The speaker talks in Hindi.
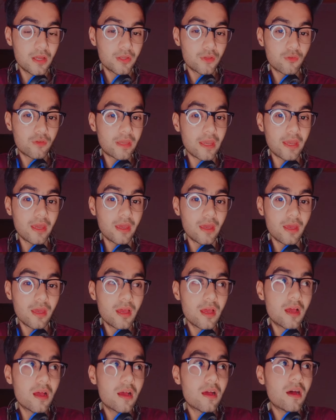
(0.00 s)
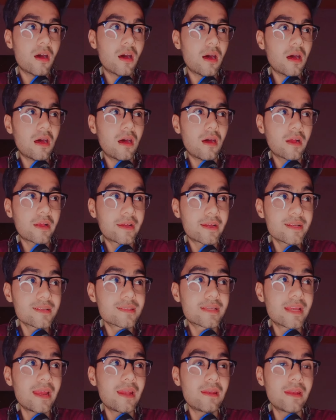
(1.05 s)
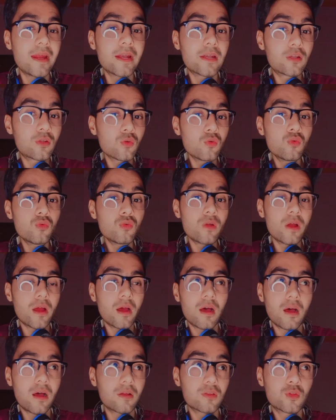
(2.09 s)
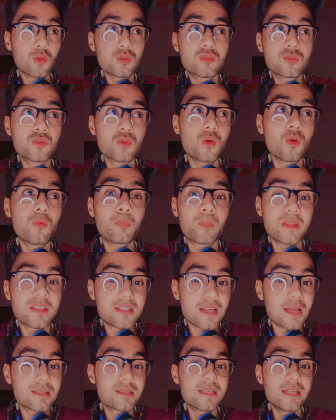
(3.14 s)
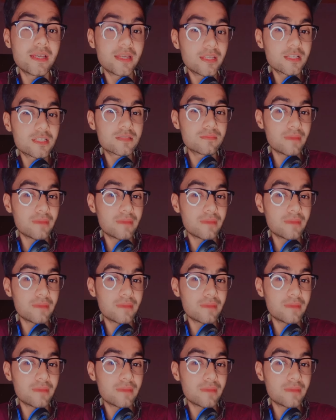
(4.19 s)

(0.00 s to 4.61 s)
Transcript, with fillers: क्योंकि क्रिस गेल ने टू दो सौ इनिंग्स